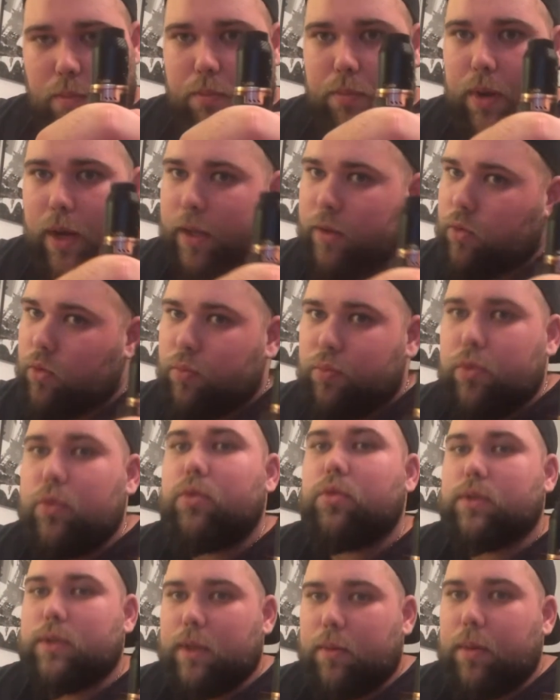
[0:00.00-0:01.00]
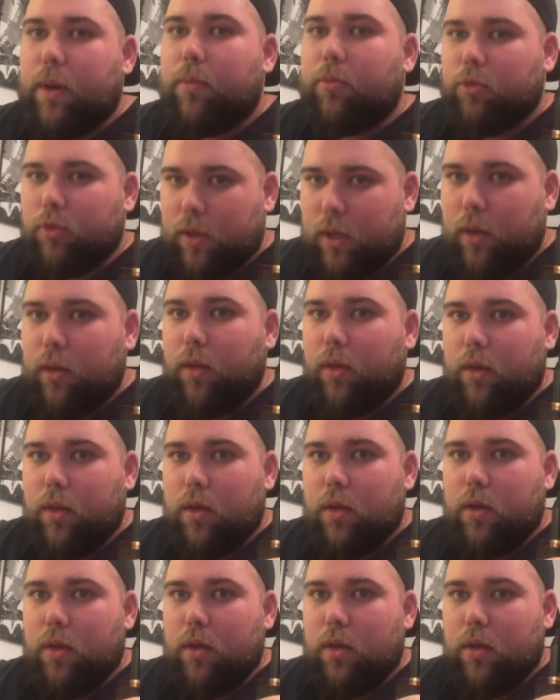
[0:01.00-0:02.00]
Plateau plutôt simple à monter.
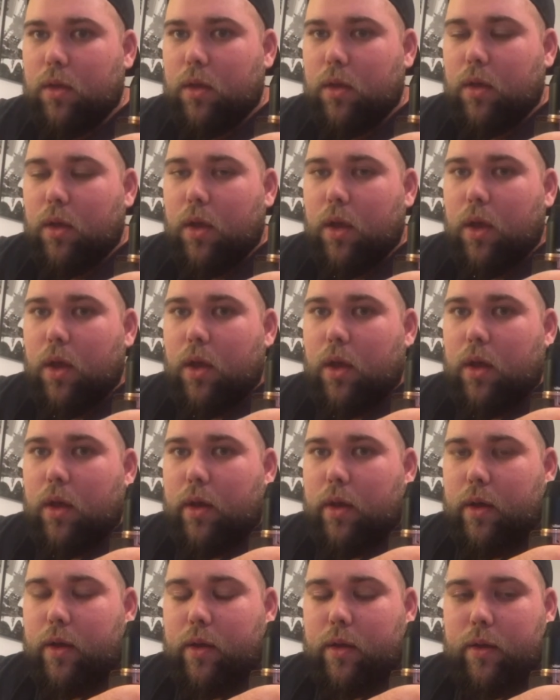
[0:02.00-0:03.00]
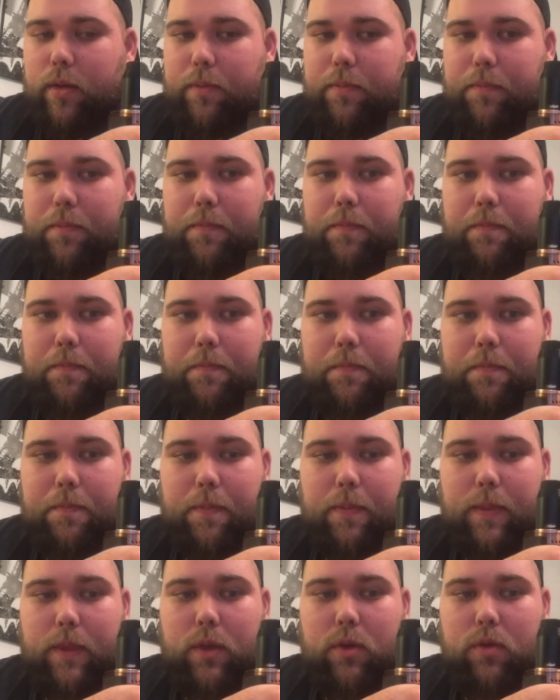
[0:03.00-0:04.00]

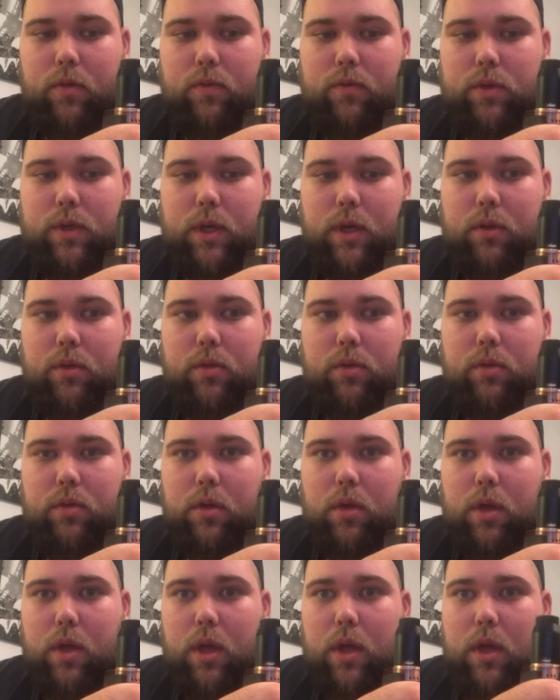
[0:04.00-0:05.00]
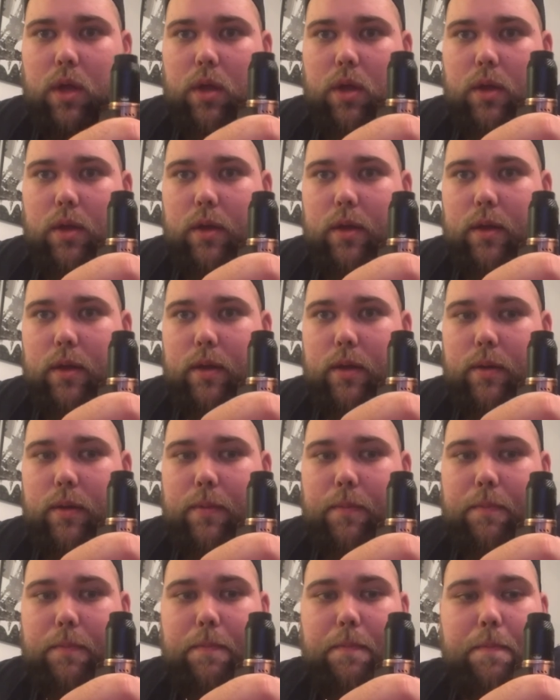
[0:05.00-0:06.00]
Euh, que vous dire d'autre
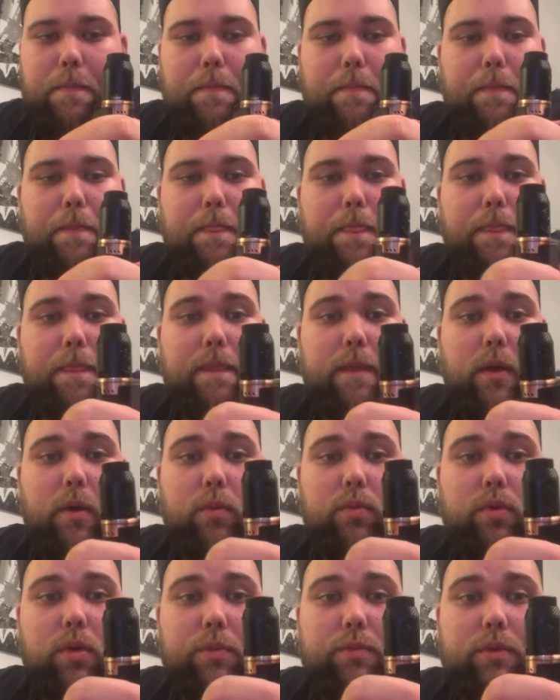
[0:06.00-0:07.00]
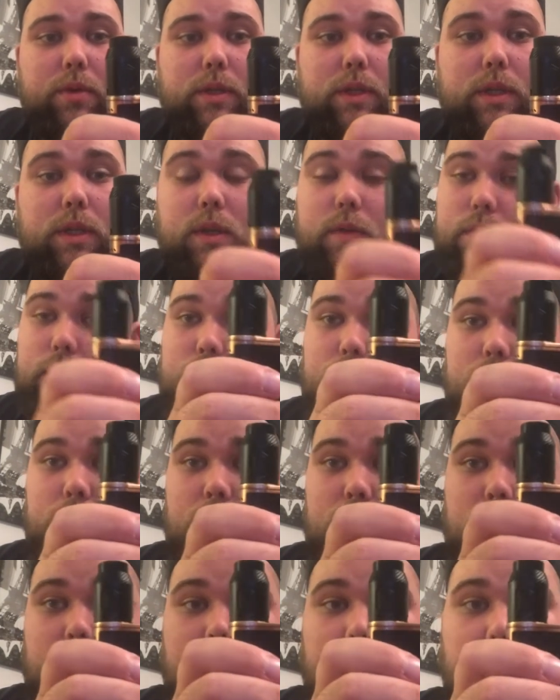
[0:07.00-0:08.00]
euh, En point positif,
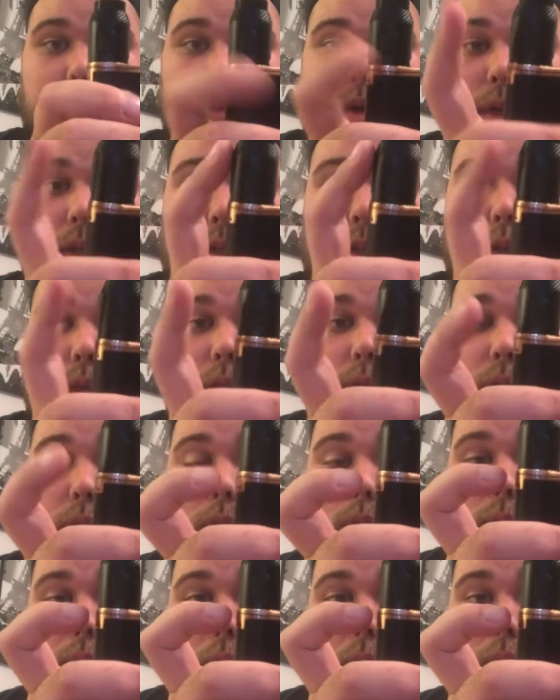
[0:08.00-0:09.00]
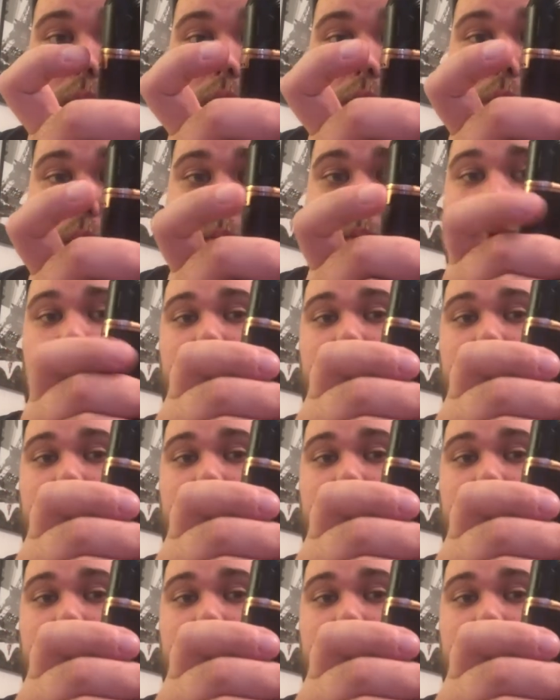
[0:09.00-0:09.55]
donc esthétique, plateau simple à